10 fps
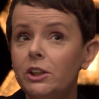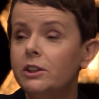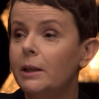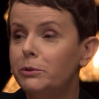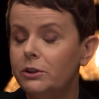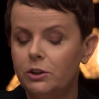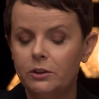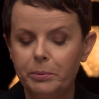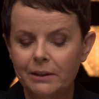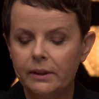mieszka, przecież
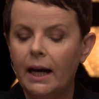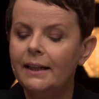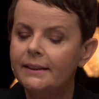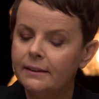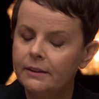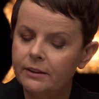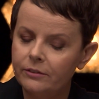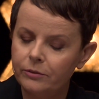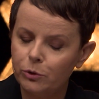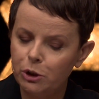no prawie. Ale z,
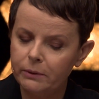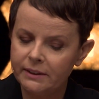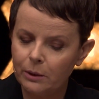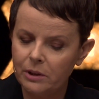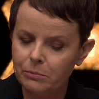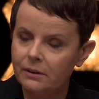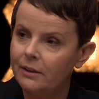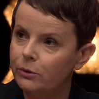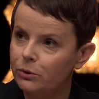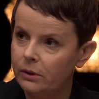wróciłaś całkiem niedawno z